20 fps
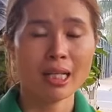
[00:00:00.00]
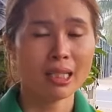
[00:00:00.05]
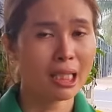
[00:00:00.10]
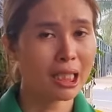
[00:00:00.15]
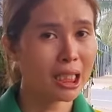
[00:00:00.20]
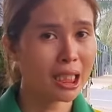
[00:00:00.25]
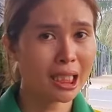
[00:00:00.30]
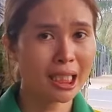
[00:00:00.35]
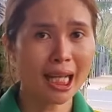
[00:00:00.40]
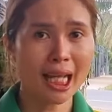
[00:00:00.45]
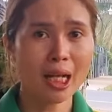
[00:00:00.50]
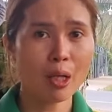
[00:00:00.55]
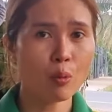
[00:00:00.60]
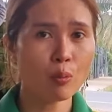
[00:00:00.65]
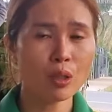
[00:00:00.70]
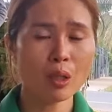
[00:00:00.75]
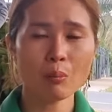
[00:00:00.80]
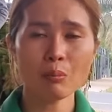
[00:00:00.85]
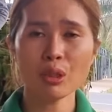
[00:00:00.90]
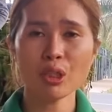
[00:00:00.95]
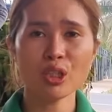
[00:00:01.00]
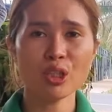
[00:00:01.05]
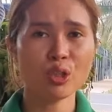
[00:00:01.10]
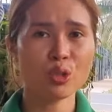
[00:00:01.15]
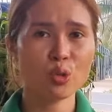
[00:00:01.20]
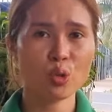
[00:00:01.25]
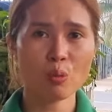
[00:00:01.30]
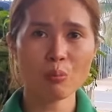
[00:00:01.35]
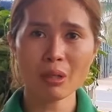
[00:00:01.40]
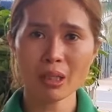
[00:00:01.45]
tại vì cây cũng giống như
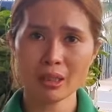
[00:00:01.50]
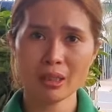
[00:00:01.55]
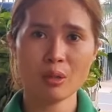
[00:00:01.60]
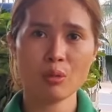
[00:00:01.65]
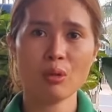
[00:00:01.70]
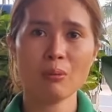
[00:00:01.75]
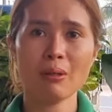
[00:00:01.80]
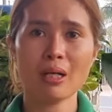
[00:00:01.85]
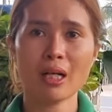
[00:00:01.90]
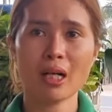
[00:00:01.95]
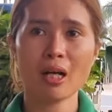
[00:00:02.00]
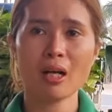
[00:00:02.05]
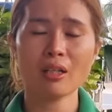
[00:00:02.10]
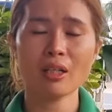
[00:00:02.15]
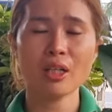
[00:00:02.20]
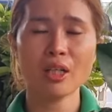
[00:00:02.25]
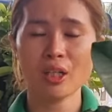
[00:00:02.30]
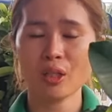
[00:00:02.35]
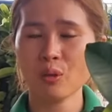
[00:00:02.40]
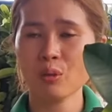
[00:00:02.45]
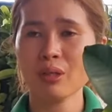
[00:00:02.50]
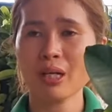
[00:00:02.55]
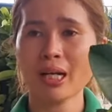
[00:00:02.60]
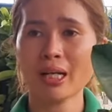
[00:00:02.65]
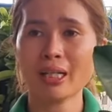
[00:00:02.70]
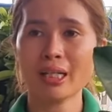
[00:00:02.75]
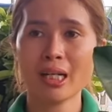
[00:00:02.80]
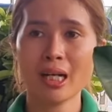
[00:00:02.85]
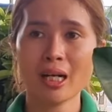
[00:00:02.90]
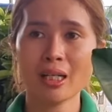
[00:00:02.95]
người của mình như quý bà con nó hiểu
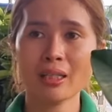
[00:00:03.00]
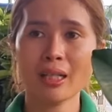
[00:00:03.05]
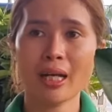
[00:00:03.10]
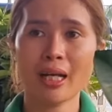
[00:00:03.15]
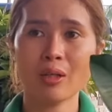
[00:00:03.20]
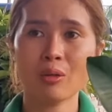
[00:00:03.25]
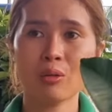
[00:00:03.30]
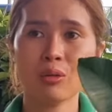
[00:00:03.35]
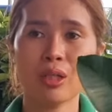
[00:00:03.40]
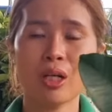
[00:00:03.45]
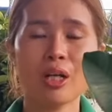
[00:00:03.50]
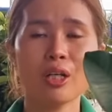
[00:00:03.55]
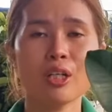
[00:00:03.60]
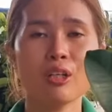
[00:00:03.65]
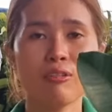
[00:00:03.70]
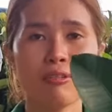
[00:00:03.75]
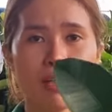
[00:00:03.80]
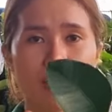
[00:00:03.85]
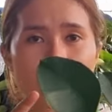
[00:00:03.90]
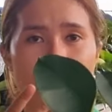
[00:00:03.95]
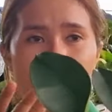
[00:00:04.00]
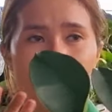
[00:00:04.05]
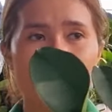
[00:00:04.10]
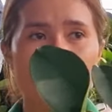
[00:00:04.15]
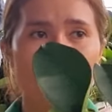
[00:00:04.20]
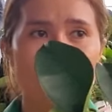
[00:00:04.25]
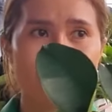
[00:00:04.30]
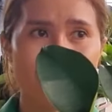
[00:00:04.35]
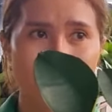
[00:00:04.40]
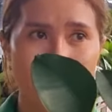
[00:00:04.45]
rằng cơ thể của nó nếu phát triển
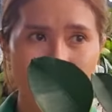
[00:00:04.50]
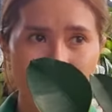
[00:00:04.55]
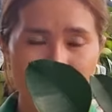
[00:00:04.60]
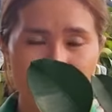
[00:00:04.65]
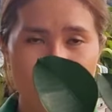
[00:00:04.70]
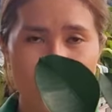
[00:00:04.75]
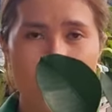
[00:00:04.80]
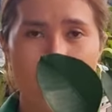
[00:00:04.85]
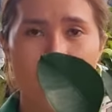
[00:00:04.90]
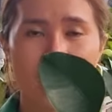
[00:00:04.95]
bộ tàn trước